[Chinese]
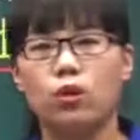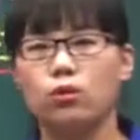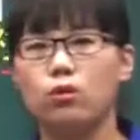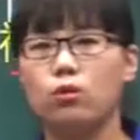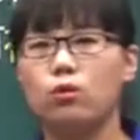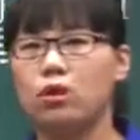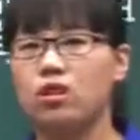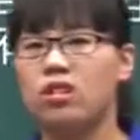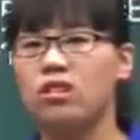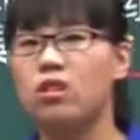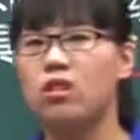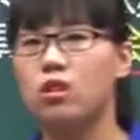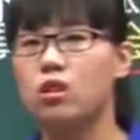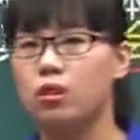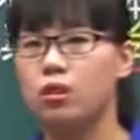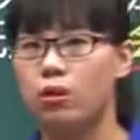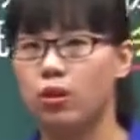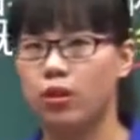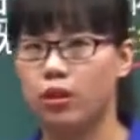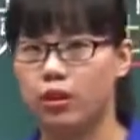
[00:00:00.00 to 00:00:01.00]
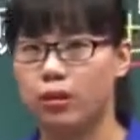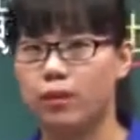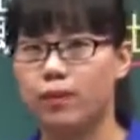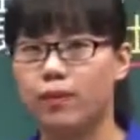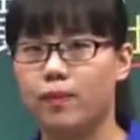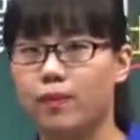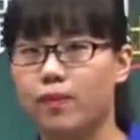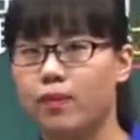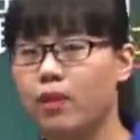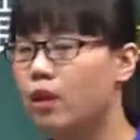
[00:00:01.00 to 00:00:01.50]
何去做一个社会人。
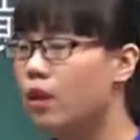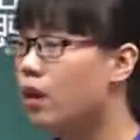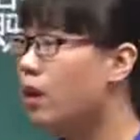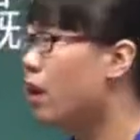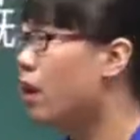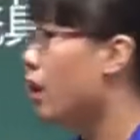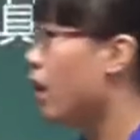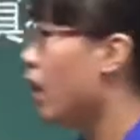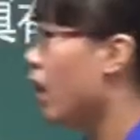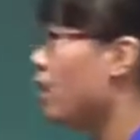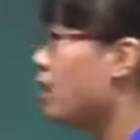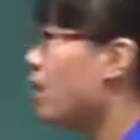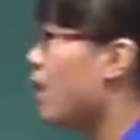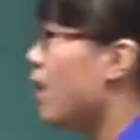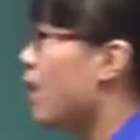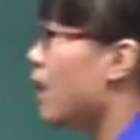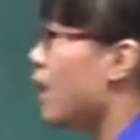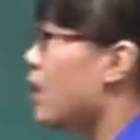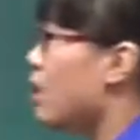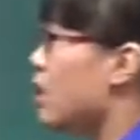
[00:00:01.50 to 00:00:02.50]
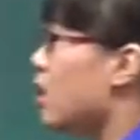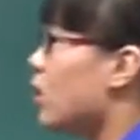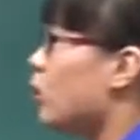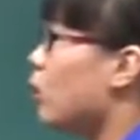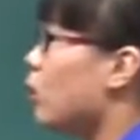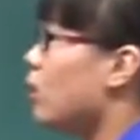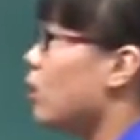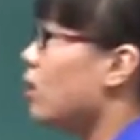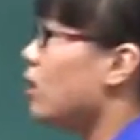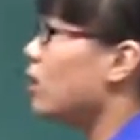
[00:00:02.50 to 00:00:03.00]
好，再来看相
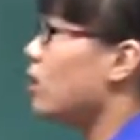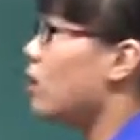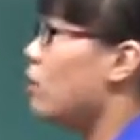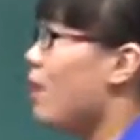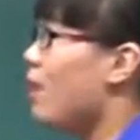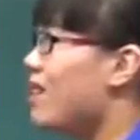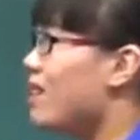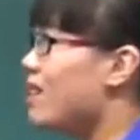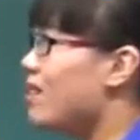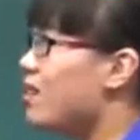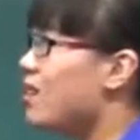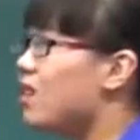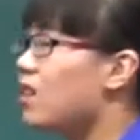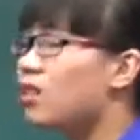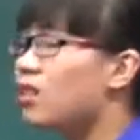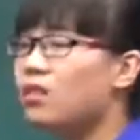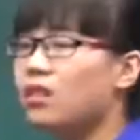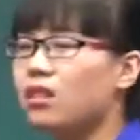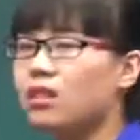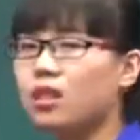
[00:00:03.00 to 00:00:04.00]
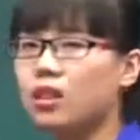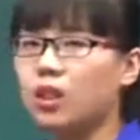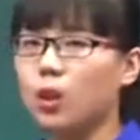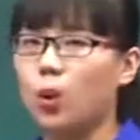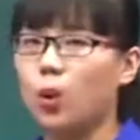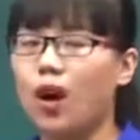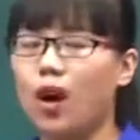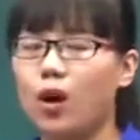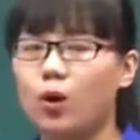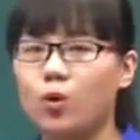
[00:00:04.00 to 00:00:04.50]
对应的班级的个体
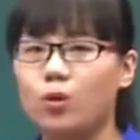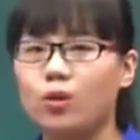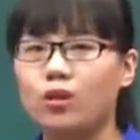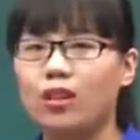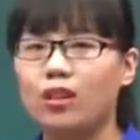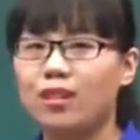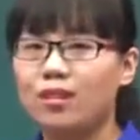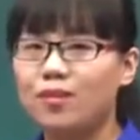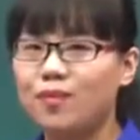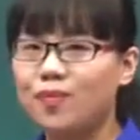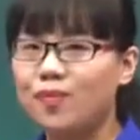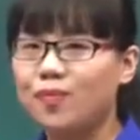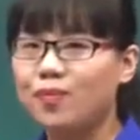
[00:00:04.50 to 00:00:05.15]
化功能，